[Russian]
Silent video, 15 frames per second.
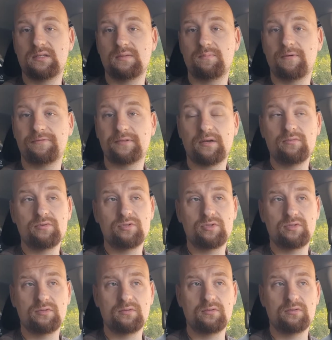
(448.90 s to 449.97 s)

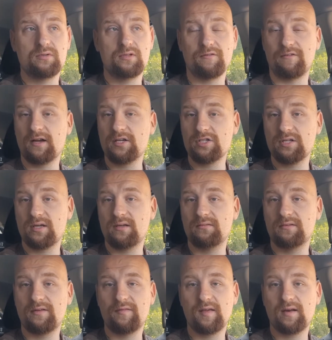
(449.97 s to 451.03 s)
повторюсь, это важно,
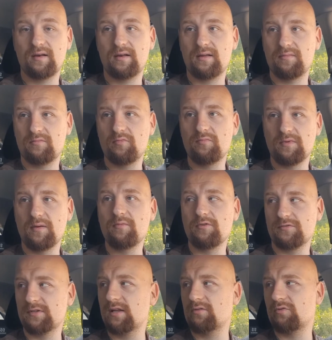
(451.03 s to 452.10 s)
наверное, ну, на мой
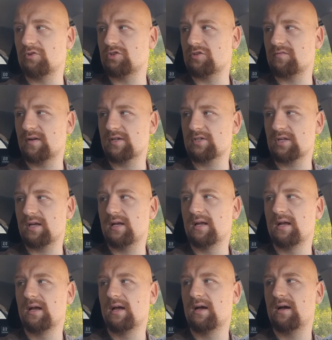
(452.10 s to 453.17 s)
взгляд, очень важно.
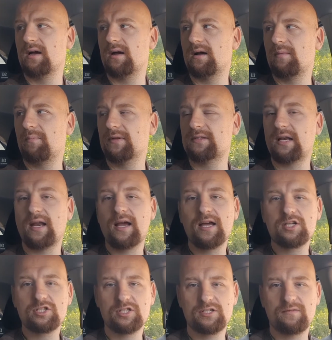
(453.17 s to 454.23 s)
А,
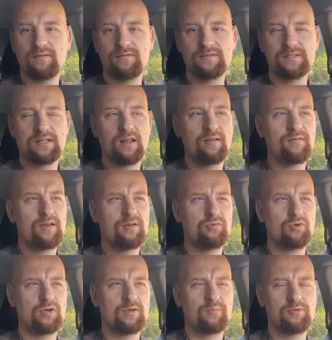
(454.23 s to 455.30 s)
патриаршество восстановили
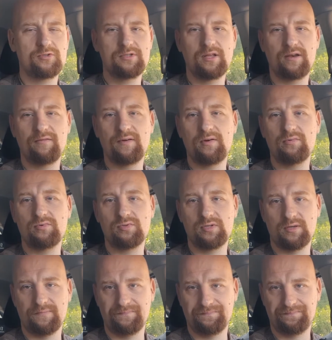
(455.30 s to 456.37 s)
только после революции.
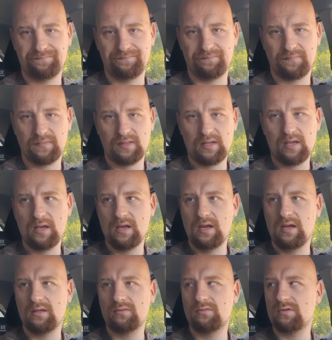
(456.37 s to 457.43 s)

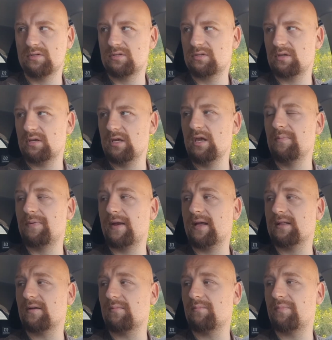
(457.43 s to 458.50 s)
То есть, и при
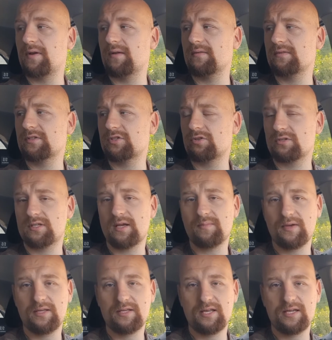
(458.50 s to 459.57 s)
этом, что
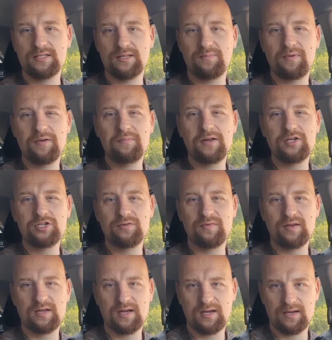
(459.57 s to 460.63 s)
самое интересное, при
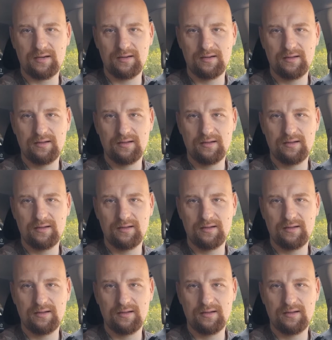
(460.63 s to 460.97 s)
большевиках,